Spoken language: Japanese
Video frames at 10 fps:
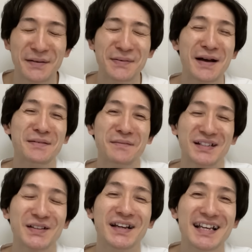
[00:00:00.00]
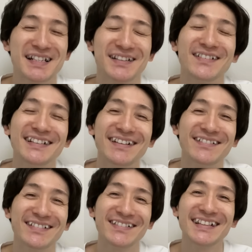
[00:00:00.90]
まあまあまあ、そ、そんな
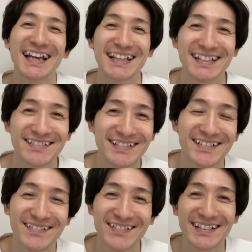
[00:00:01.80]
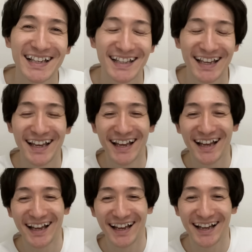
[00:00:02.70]
怒んないで、そんな怒んないで。
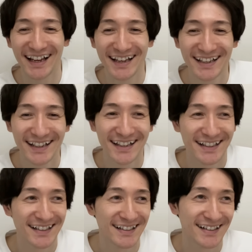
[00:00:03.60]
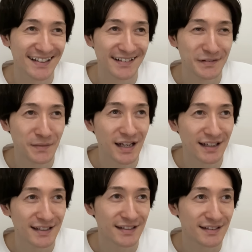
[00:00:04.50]
あ
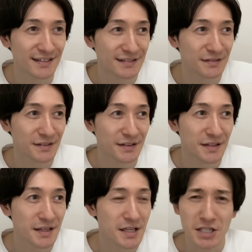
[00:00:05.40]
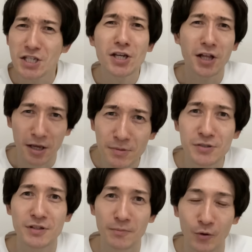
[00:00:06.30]
まあ、いいんじゃない
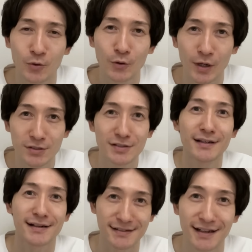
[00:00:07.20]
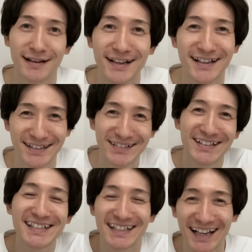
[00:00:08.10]
水でも。今日暑いからさ。ちょう
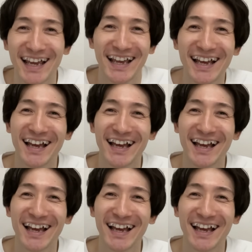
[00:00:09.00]
どいいんじゃない